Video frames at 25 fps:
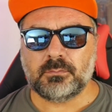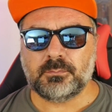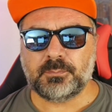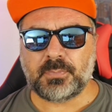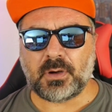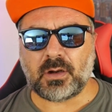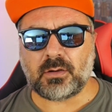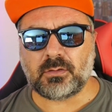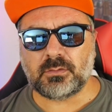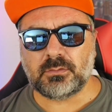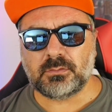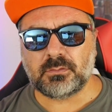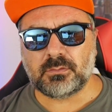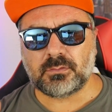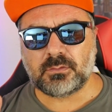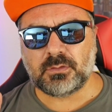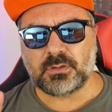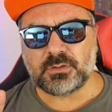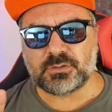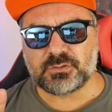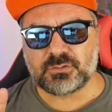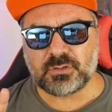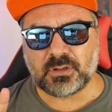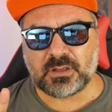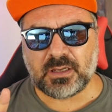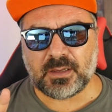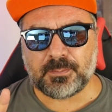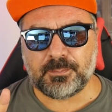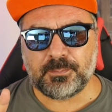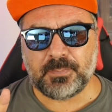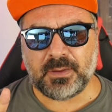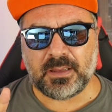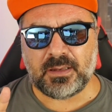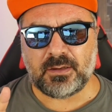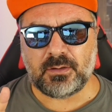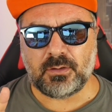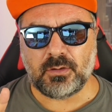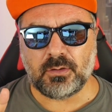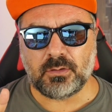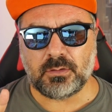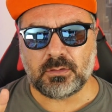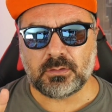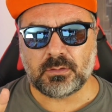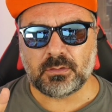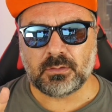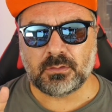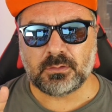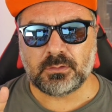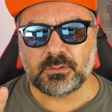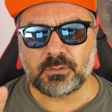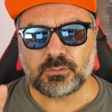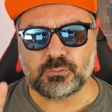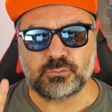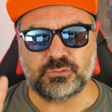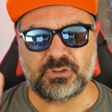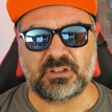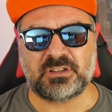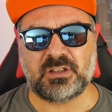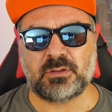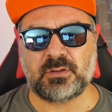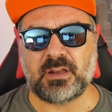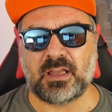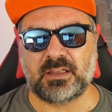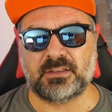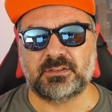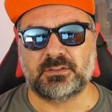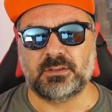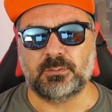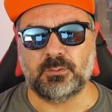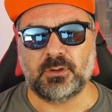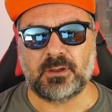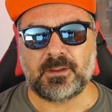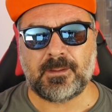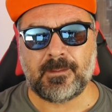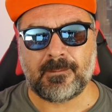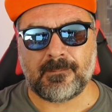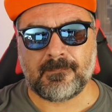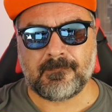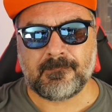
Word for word: Però questo cappello, scusate un attimo, eh.